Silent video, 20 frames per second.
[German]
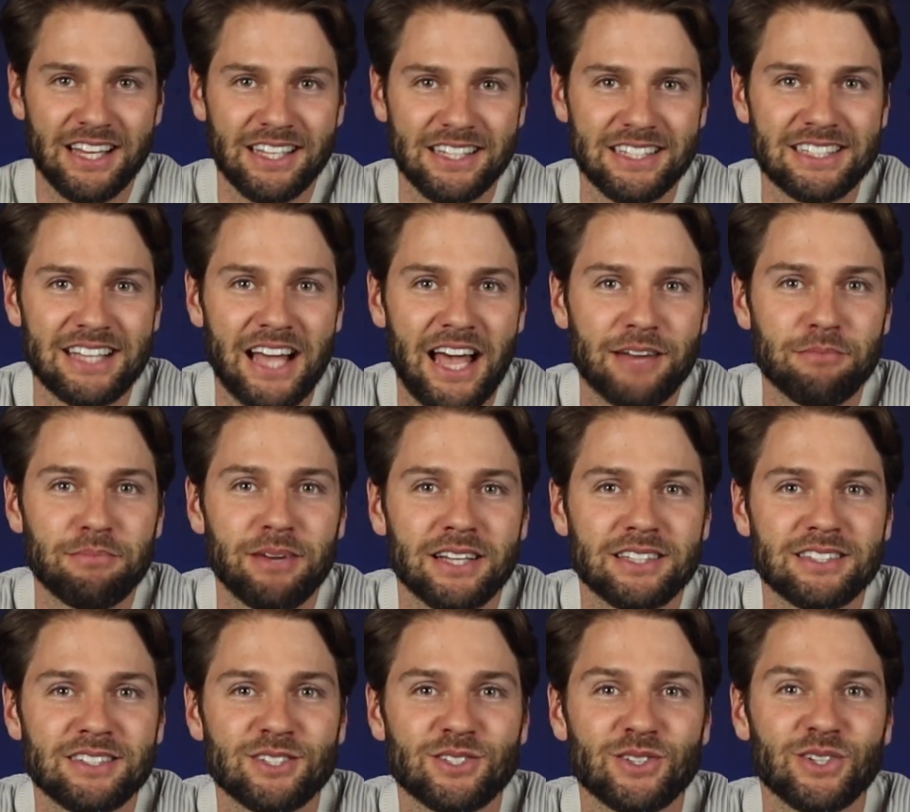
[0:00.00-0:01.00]
ist kein
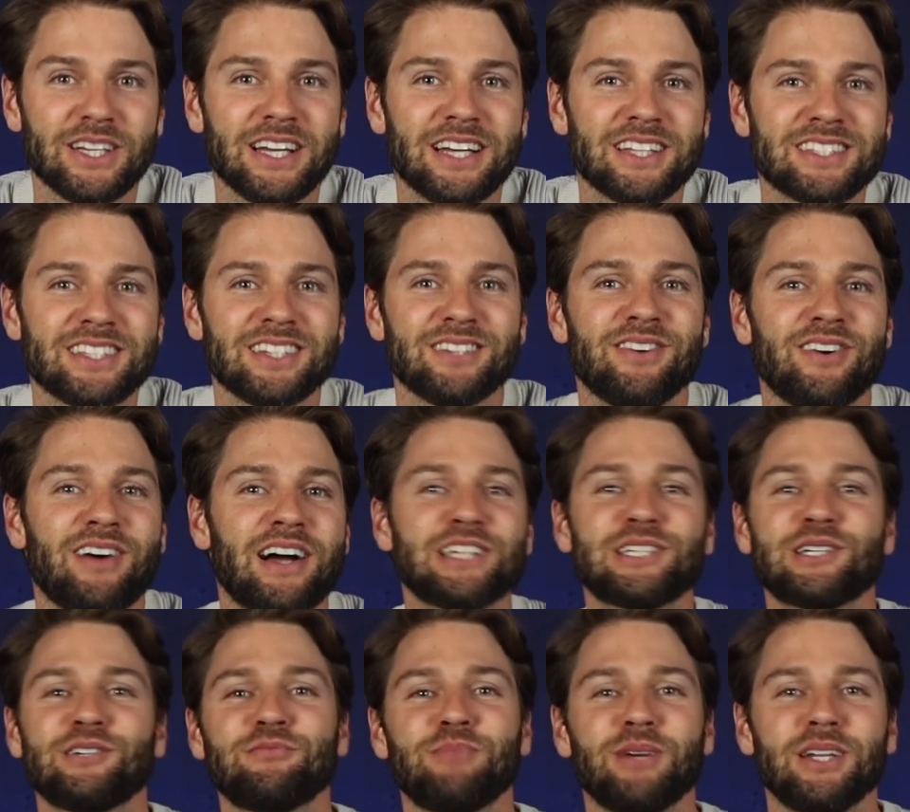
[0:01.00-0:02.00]
Platz, dass du die ganze
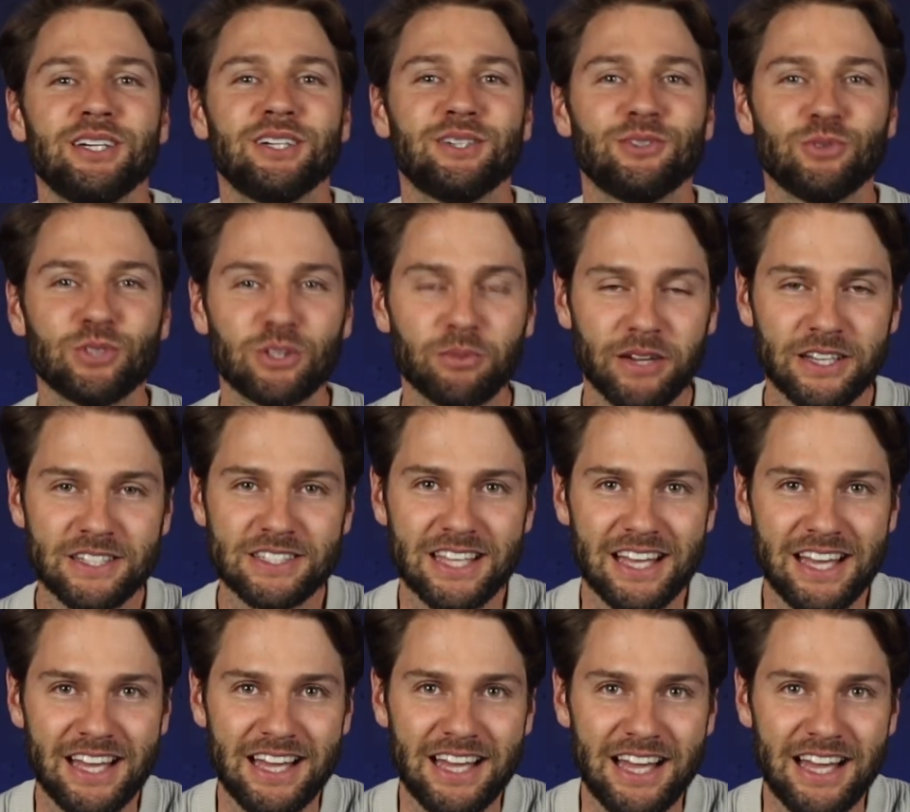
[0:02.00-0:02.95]
Verwandtschaft bei dir unterbringst,